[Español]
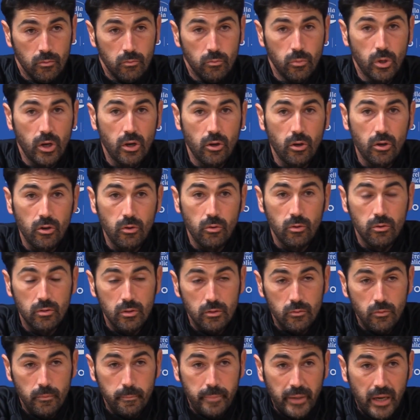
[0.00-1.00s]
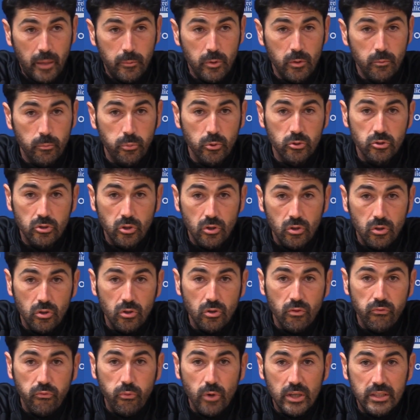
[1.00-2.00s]
Bueno, para mí un
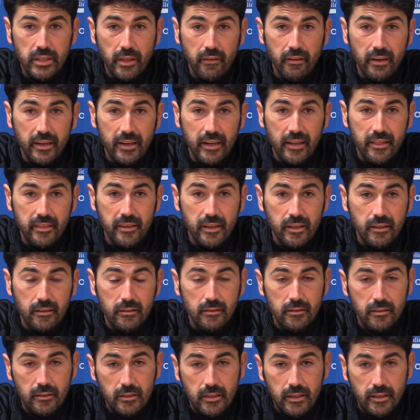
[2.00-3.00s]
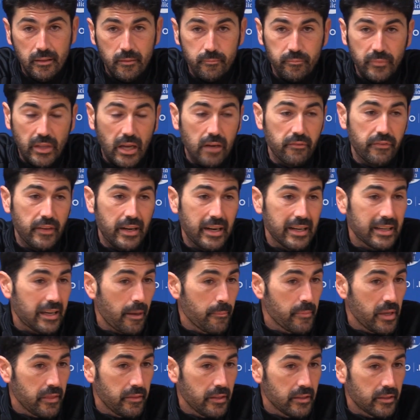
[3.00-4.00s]
punto fuerte del Racing, eh, al final
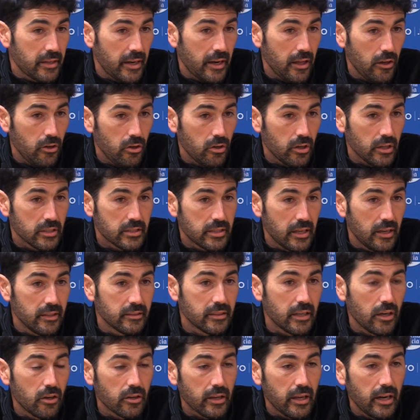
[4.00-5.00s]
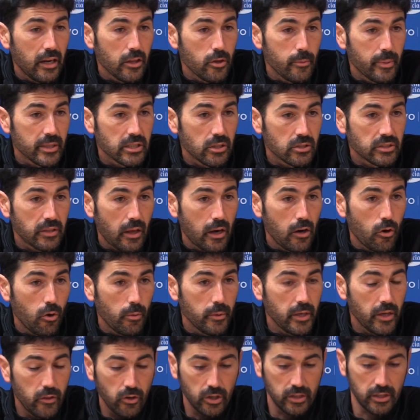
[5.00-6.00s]
cambian de entrenador, es el entrenador que el año pasado está en el
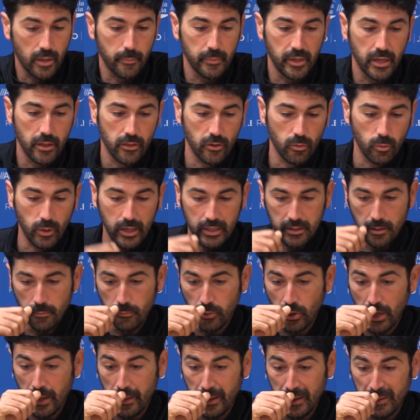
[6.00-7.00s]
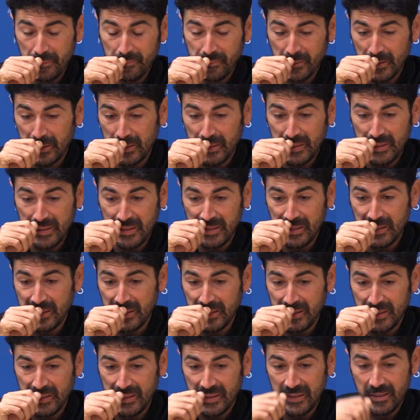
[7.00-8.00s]
Oviedo, que también hizo buena temporada
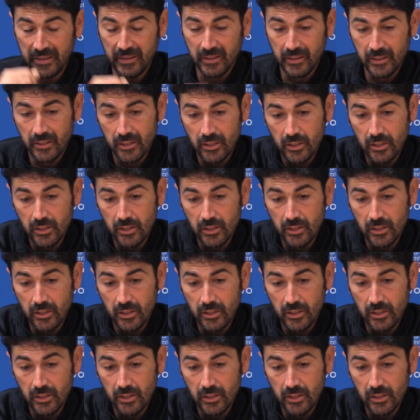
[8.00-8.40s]
y...